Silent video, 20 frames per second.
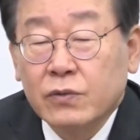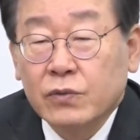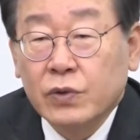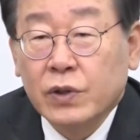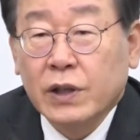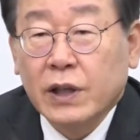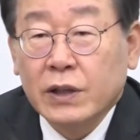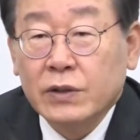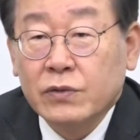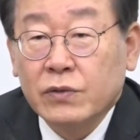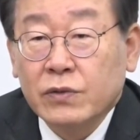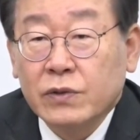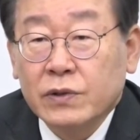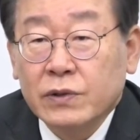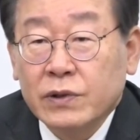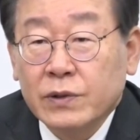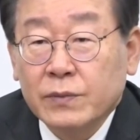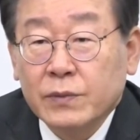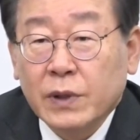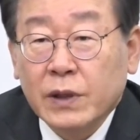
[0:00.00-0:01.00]
우리 가족
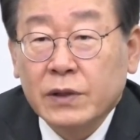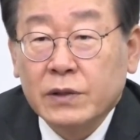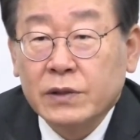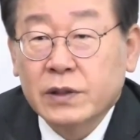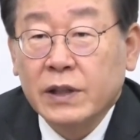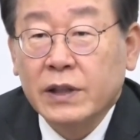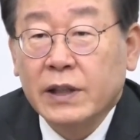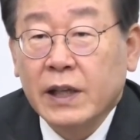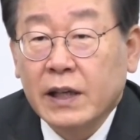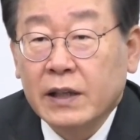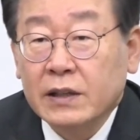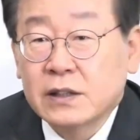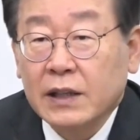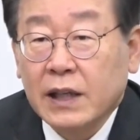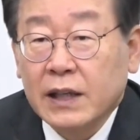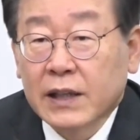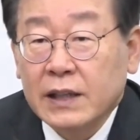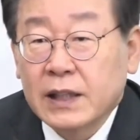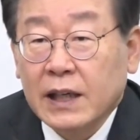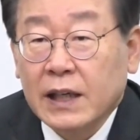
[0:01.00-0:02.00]
정말 어떻게 된
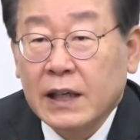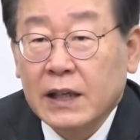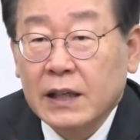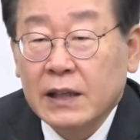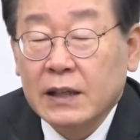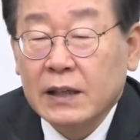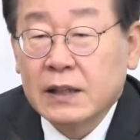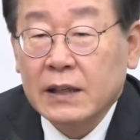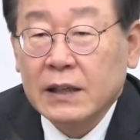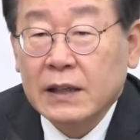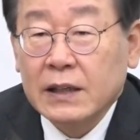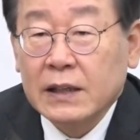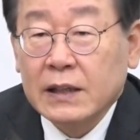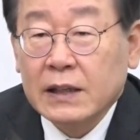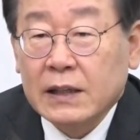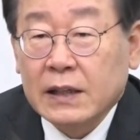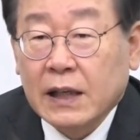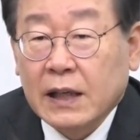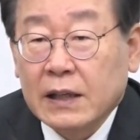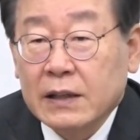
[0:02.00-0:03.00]
것
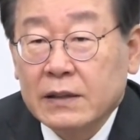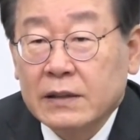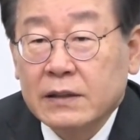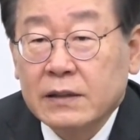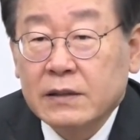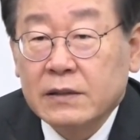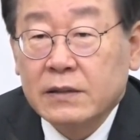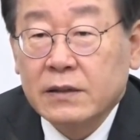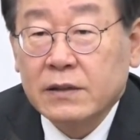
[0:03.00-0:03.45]
아니냐라는